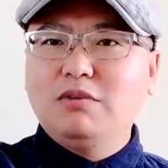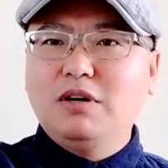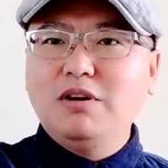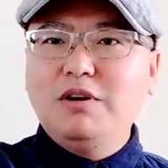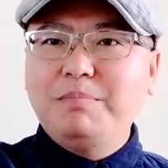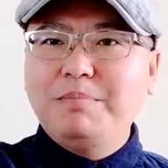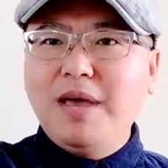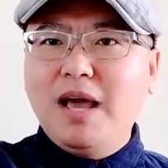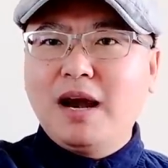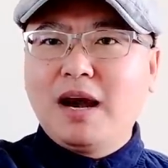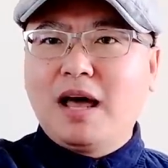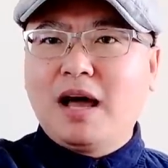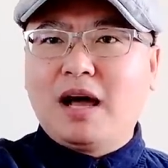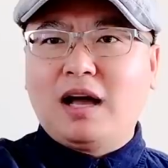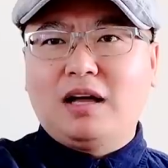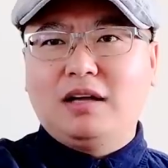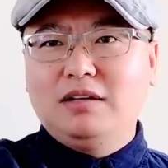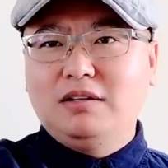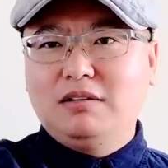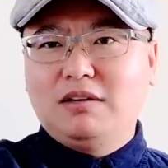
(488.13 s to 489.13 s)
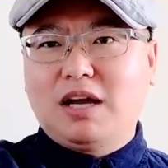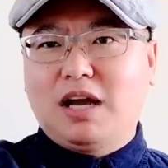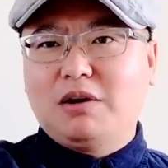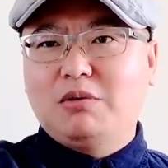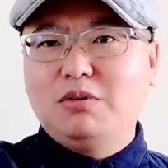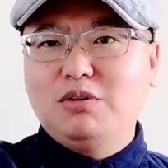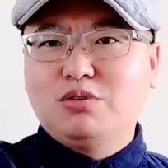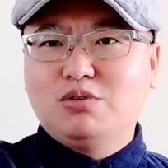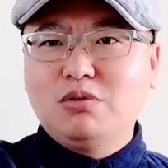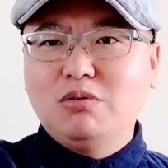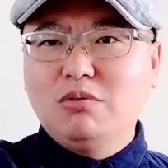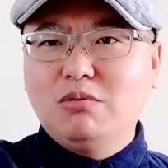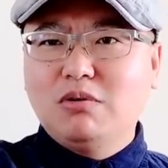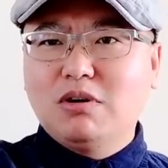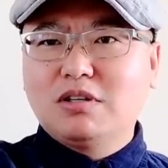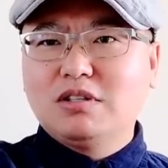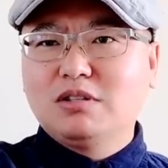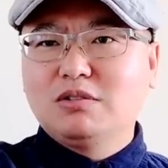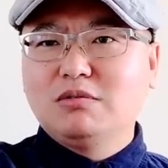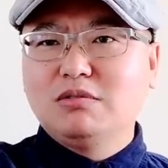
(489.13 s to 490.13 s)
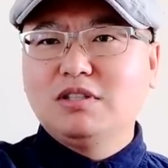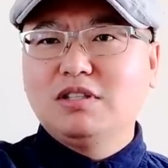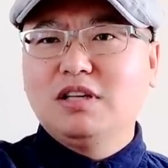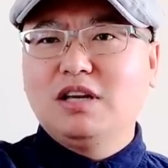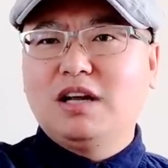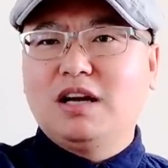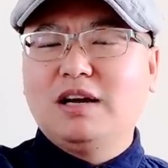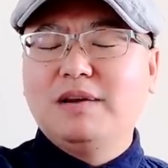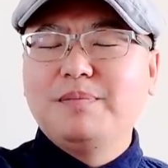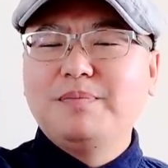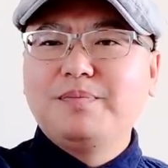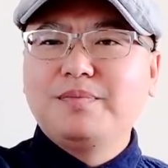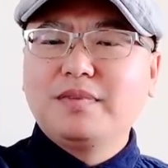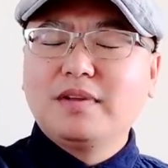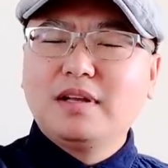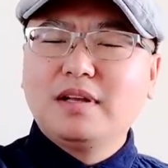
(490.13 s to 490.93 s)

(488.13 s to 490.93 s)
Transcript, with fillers: 我又变了。改回中国式中心了，